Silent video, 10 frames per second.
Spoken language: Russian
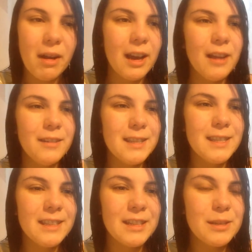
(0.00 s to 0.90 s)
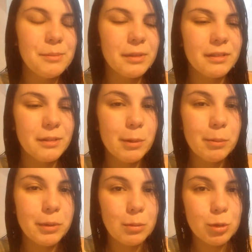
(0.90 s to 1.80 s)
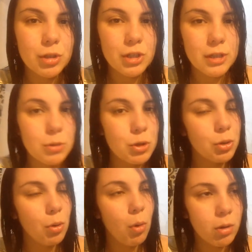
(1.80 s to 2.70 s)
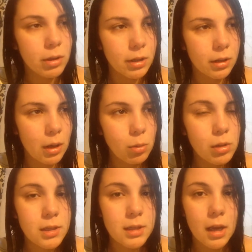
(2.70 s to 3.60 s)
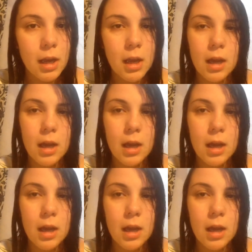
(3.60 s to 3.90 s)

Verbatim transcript: пока висит до теплых времен, потому что сейчас очень холодно на улице.